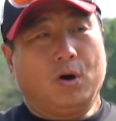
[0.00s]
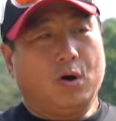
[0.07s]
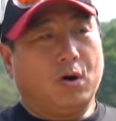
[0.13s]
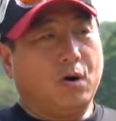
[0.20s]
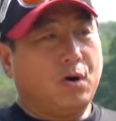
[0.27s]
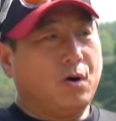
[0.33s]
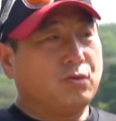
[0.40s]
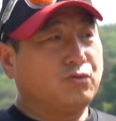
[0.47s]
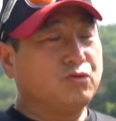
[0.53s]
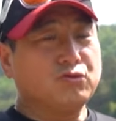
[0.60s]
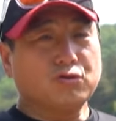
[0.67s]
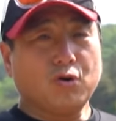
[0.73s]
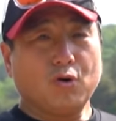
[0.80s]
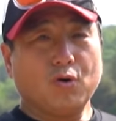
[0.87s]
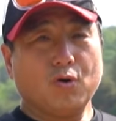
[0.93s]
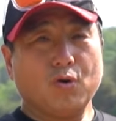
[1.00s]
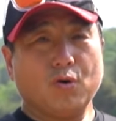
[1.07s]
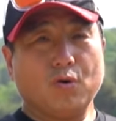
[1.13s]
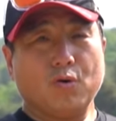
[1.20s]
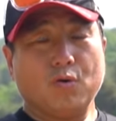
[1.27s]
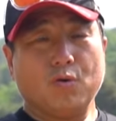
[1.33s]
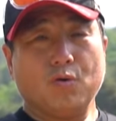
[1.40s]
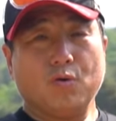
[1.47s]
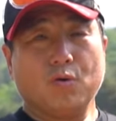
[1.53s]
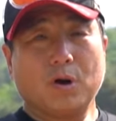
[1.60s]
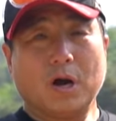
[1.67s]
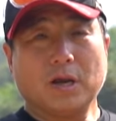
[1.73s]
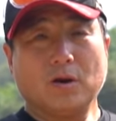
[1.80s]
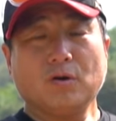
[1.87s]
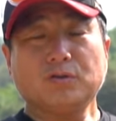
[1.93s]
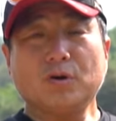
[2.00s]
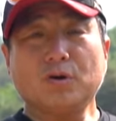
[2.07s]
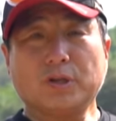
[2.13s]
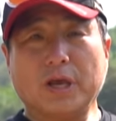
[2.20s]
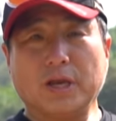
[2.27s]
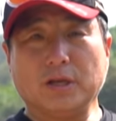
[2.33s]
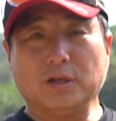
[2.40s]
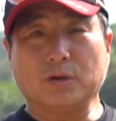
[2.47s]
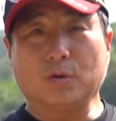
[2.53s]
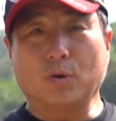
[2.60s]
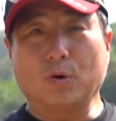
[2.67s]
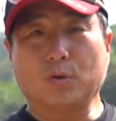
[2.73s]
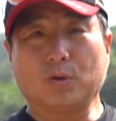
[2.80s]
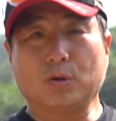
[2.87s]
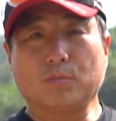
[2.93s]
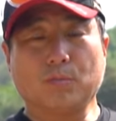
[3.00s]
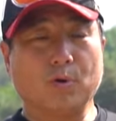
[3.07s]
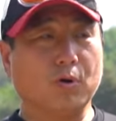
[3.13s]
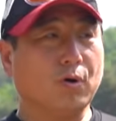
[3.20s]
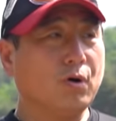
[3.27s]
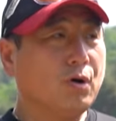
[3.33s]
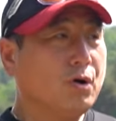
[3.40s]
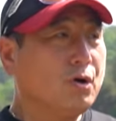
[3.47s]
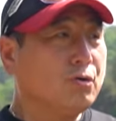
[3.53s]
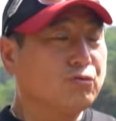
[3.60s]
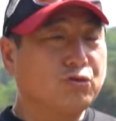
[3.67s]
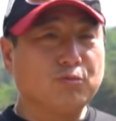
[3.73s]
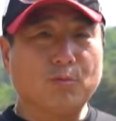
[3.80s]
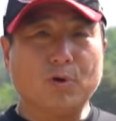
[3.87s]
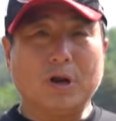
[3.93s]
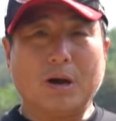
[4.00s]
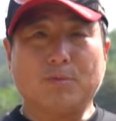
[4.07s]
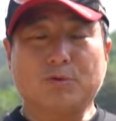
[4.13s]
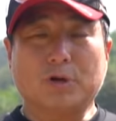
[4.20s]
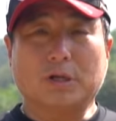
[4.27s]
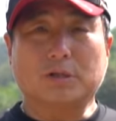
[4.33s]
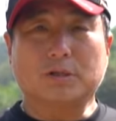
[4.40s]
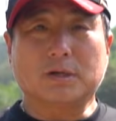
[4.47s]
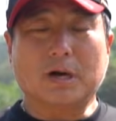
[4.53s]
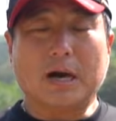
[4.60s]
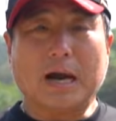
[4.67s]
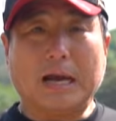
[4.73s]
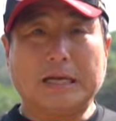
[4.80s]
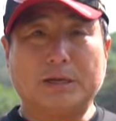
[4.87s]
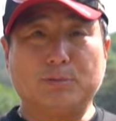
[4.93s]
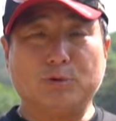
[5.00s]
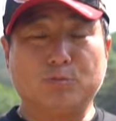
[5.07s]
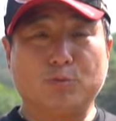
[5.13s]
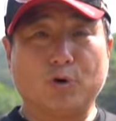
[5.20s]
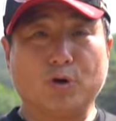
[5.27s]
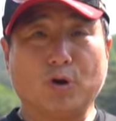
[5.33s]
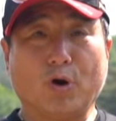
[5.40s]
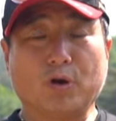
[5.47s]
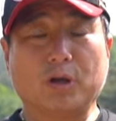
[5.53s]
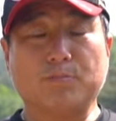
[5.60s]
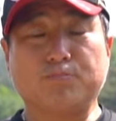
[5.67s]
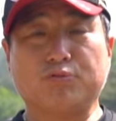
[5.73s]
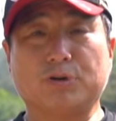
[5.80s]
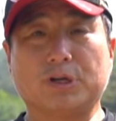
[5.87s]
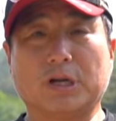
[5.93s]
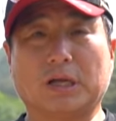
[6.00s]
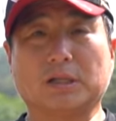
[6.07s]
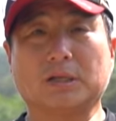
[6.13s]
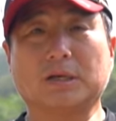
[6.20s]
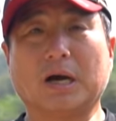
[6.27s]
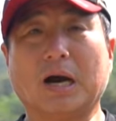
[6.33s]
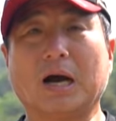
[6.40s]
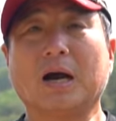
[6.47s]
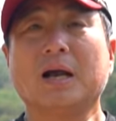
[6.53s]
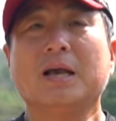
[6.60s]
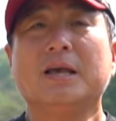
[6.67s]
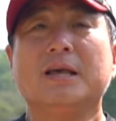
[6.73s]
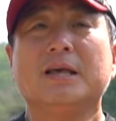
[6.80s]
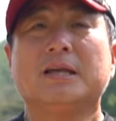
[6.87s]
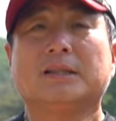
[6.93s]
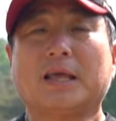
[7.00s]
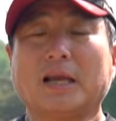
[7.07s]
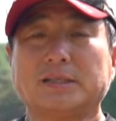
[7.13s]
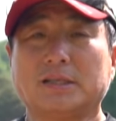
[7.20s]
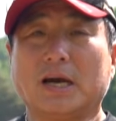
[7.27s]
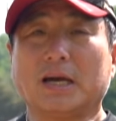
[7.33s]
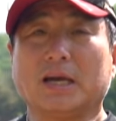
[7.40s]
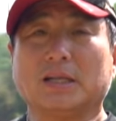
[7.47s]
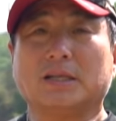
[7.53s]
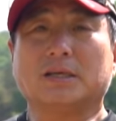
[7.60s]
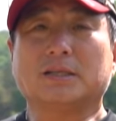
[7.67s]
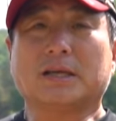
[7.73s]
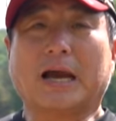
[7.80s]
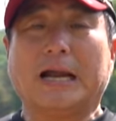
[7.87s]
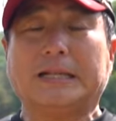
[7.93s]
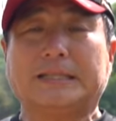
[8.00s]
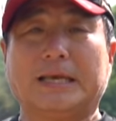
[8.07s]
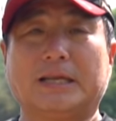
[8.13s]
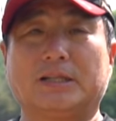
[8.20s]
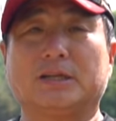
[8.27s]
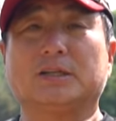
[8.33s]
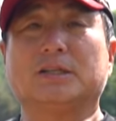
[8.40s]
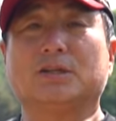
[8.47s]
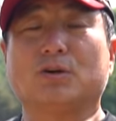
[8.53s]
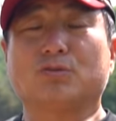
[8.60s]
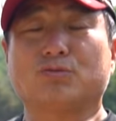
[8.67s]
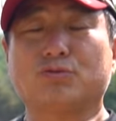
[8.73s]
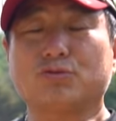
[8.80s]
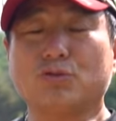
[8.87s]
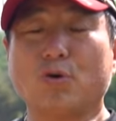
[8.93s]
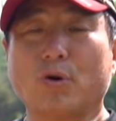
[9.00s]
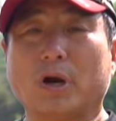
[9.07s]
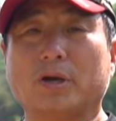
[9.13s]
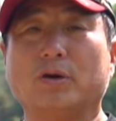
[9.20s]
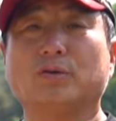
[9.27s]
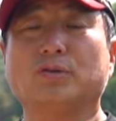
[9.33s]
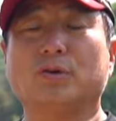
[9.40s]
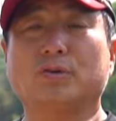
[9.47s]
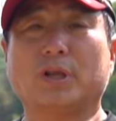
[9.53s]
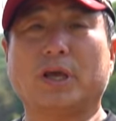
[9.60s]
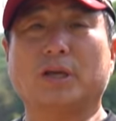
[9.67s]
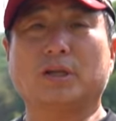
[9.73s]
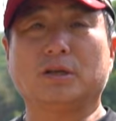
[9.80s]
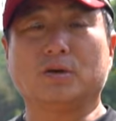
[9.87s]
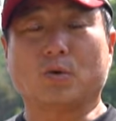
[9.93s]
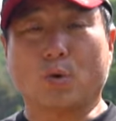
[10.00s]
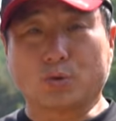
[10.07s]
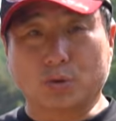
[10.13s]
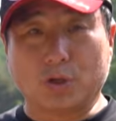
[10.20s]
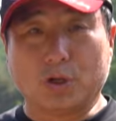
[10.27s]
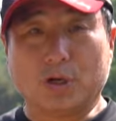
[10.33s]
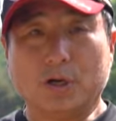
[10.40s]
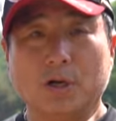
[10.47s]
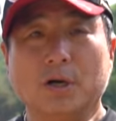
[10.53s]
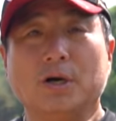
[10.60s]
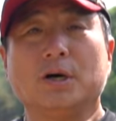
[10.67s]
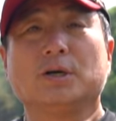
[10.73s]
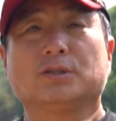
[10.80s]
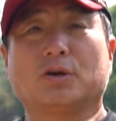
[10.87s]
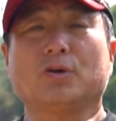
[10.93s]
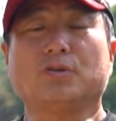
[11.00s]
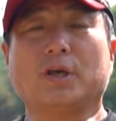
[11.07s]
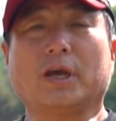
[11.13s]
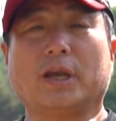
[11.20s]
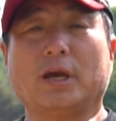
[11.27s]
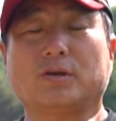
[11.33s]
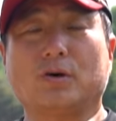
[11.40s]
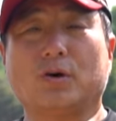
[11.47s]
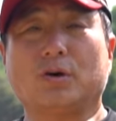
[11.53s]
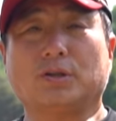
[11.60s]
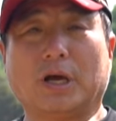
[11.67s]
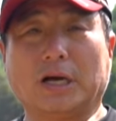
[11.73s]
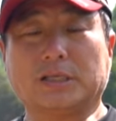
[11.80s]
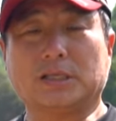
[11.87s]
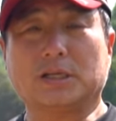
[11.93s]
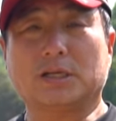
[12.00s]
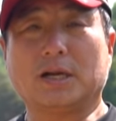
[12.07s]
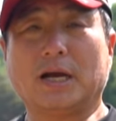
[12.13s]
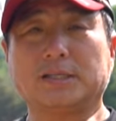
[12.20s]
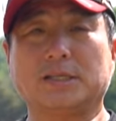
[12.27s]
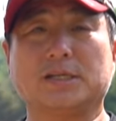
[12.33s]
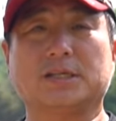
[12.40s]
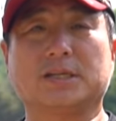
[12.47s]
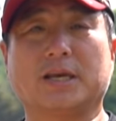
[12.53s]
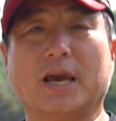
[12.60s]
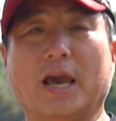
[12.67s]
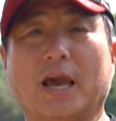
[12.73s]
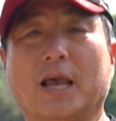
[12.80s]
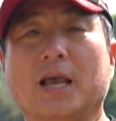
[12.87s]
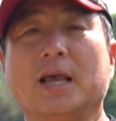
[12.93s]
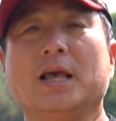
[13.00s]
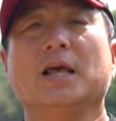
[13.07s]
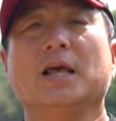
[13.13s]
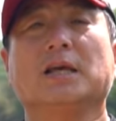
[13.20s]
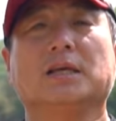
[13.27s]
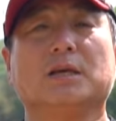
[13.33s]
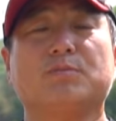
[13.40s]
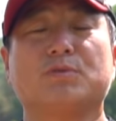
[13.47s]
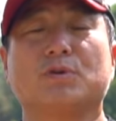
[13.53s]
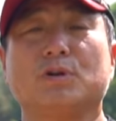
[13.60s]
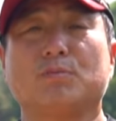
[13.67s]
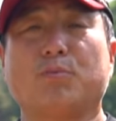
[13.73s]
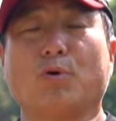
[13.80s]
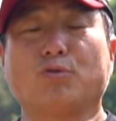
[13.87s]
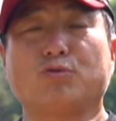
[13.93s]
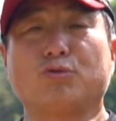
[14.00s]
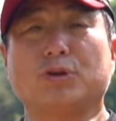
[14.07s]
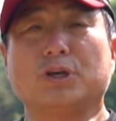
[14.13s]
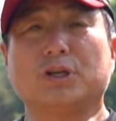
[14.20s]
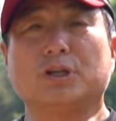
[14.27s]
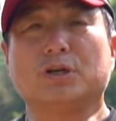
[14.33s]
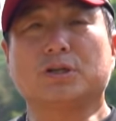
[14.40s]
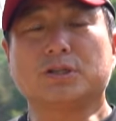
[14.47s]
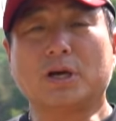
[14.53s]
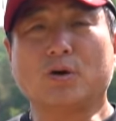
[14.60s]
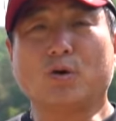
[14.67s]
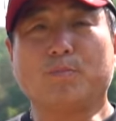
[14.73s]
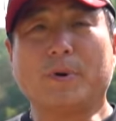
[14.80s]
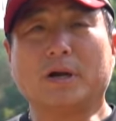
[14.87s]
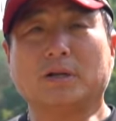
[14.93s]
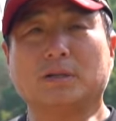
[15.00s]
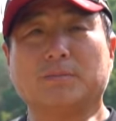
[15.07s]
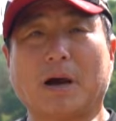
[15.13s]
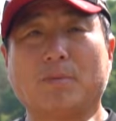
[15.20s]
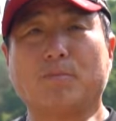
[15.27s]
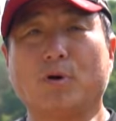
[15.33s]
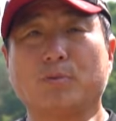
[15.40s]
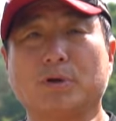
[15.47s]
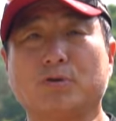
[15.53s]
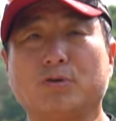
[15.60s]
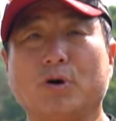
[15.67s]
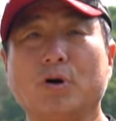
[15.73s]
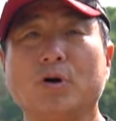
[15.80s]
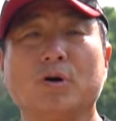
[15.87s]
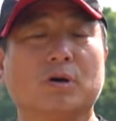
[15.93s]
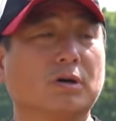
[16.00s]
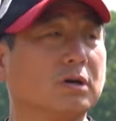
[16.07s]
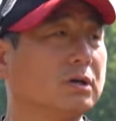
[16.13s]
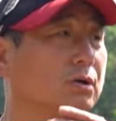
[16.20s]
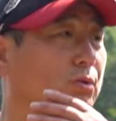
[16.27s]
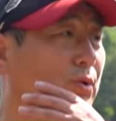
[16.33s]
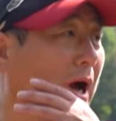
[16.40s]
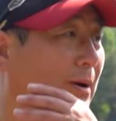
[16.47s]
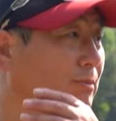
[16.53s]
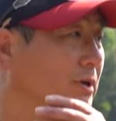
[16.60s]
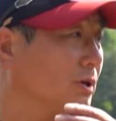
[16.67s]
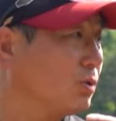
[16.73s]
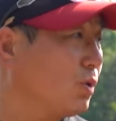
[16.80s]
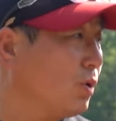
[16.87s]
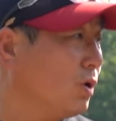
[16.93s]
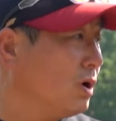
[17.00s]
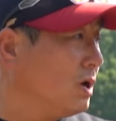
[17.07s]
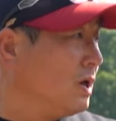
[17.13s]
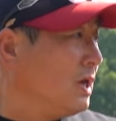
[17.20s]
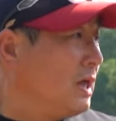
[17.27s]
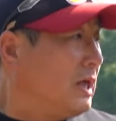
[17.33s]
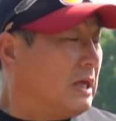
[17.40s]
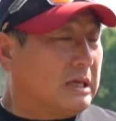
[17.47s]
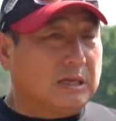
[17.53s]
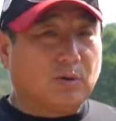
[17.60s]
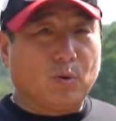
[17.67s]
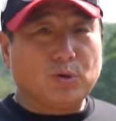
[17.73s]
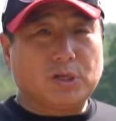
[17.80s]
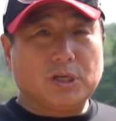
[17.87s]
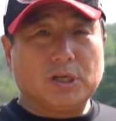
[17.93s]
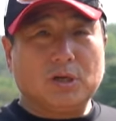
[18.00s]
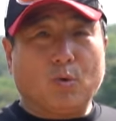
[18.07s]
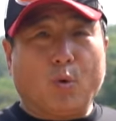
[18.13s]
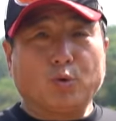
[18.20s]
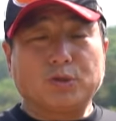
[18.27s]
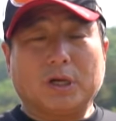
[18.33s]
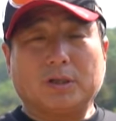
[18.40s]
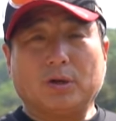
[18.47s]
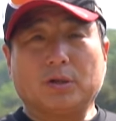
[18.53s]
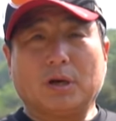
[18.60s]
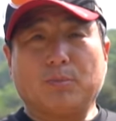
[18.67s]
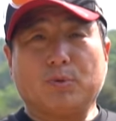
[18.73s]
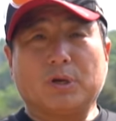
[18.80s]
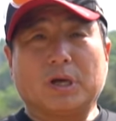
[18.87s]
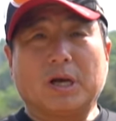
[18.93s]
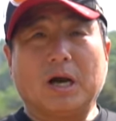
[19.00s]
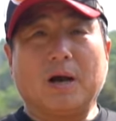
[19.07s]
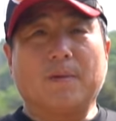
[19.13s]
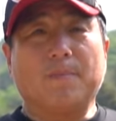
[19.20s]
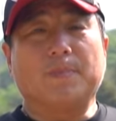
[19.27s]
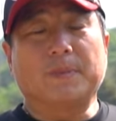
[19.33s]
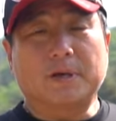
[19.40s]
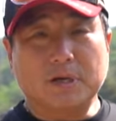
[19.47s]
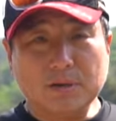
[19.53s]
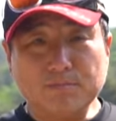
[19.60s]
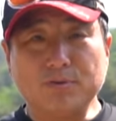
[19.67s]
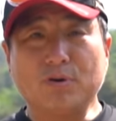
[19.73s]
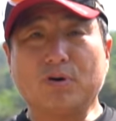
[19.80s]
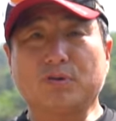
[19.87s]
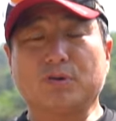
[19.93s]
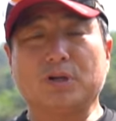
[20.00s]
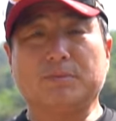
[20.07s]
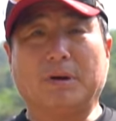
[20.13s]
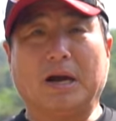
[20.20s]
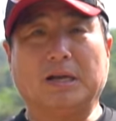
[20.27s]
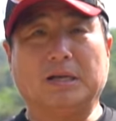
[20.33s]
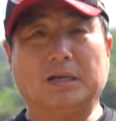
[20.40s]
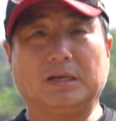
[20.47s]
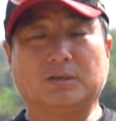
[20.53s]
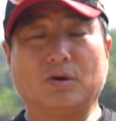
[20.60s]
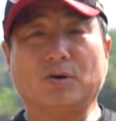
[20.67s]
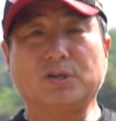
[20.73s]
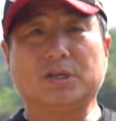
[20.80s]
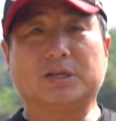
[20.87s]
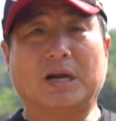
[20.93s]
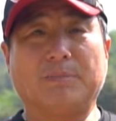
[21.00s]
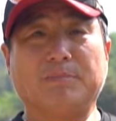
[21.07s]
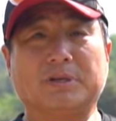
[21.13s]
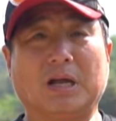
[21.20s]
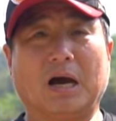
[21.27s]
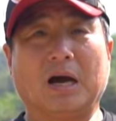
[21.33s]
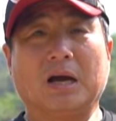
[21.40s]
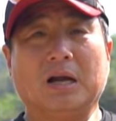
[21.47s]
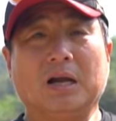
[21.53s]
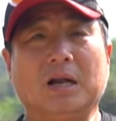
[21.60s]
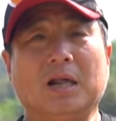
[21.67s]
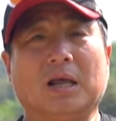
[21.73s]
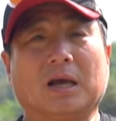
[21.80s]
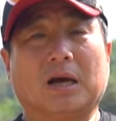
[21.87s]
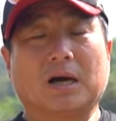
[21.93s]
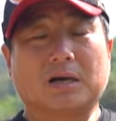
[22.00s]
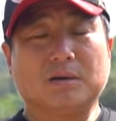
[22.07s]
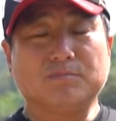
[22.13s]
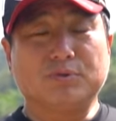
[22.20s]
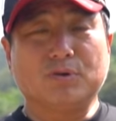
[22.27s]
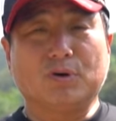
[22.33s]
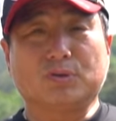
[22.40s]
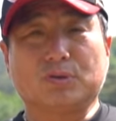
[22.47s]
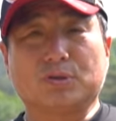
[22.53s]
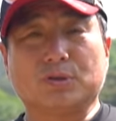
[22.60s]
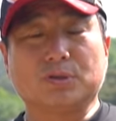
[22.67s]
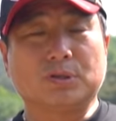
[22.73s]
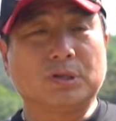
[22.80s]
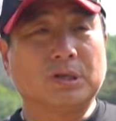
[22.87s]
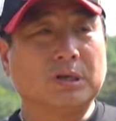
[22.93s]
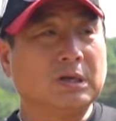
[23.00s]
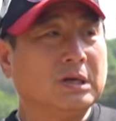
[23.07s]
어, 수초가 형성되어 있는 곳, 뭐 수물나무라든가 아니면 뭐 엽기풀이라든가 떼짱이든 갈대든 이런 수초가 형성되어 있는 곳을 선택해서 낚시를 하시는 게 입질을 볼 수 있는 최고 빠른 방법이고요 그리고 또 아무래도 이곳이 옥자터다 보니까 큰 붕어들이 많이 서식을 합니다 그러니까 큰 붕어들은